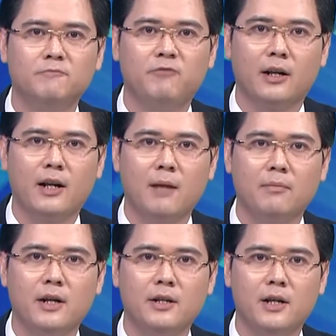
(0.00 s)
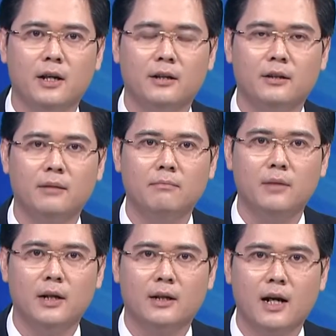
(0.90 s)
Việt Nam ghi nhận thêm
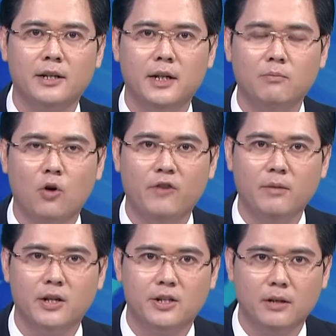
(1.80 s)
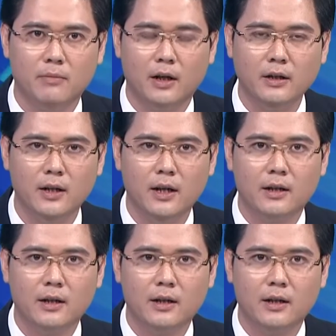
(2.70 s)
10 ca nhiễm COVID-19 mới